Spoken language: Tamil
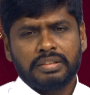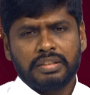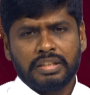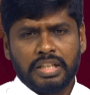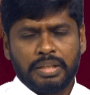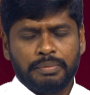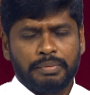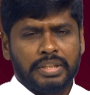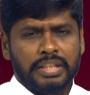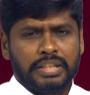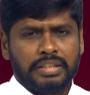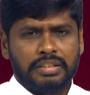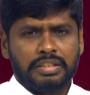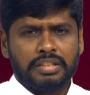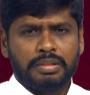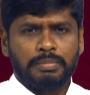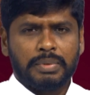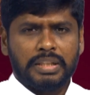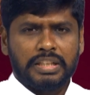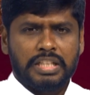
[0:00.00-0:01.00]
இறைவனை
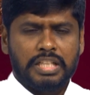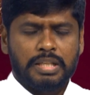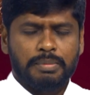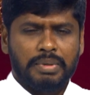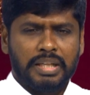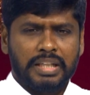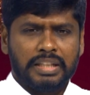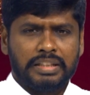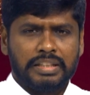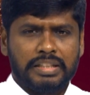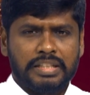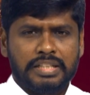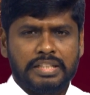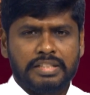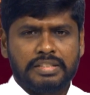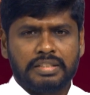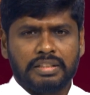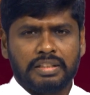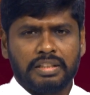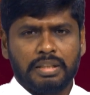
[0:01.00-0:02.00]
இன்னும் அதிகமாக
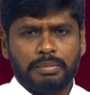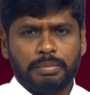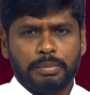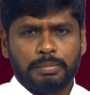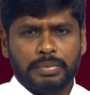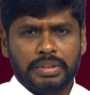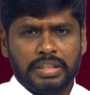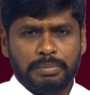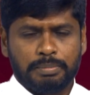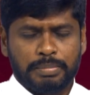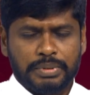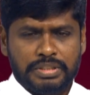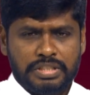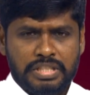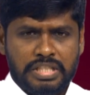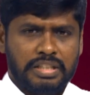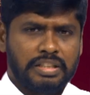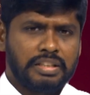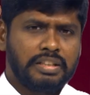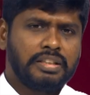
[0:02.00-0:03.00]
நெருங்கி செல்லலாம் என்பதை
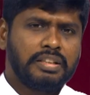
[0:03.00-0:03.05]
பற்றி